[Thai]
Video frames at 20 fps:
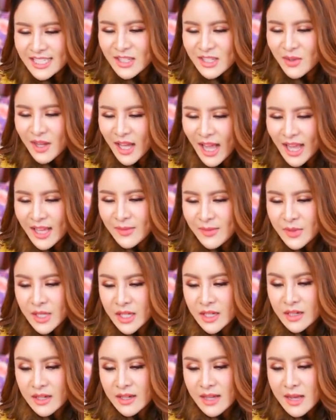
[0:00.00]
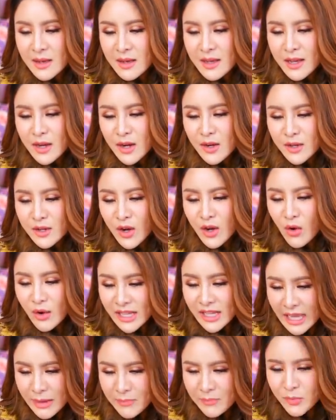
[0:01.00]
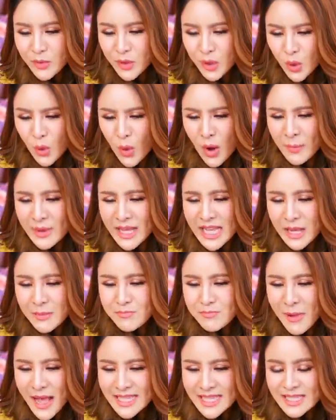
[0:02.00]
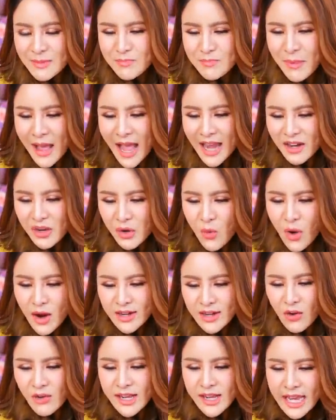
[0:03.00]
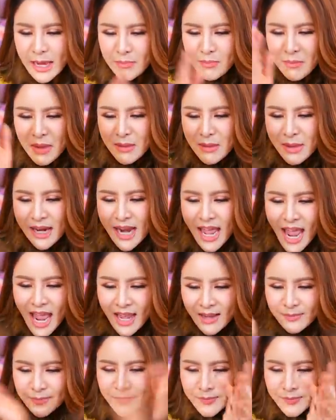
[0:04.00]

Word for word: นเจ้าคะเออน้องกิฟรัวมาอีกแปดสิบแปดดวงน้องกิฟมิ่งมาดิ